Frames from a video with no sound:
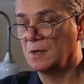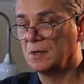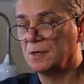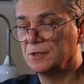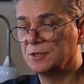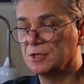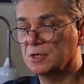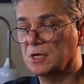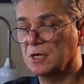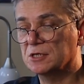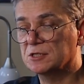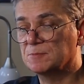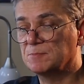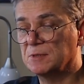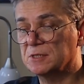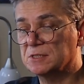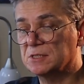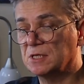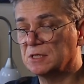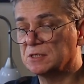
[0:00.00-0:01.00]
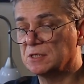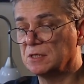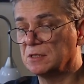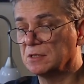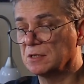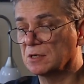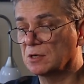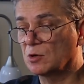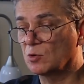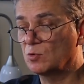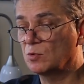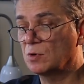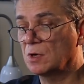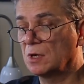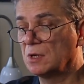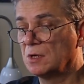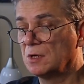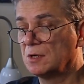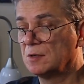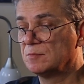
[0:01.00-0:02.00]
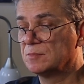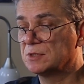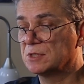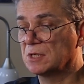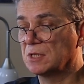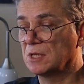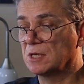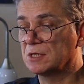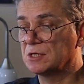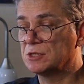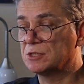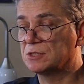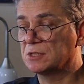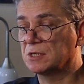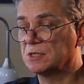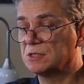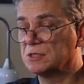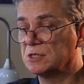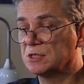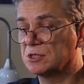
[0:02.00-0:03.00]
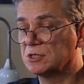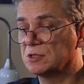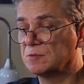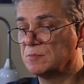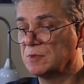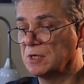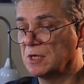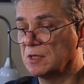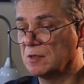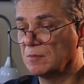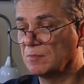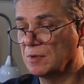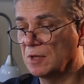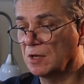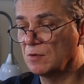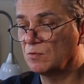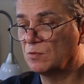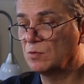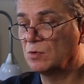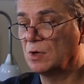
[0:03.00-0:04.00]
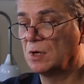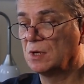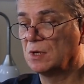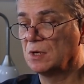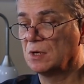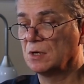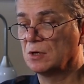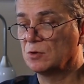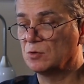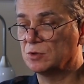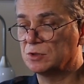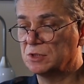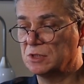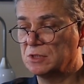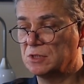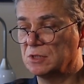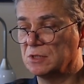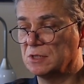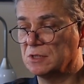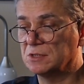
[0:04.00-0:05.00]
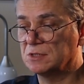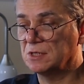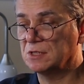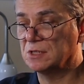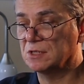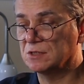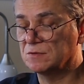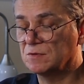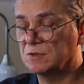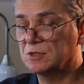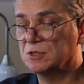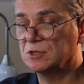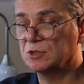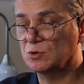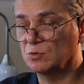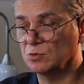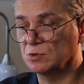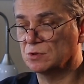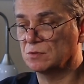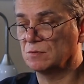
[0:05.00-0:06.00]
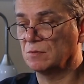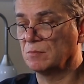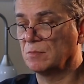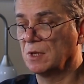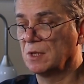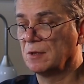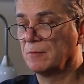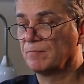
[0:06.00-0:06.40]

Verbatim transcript: Это как спасательный круг, психологически держит меня на плаву, хоть это нельзя назвать искусством.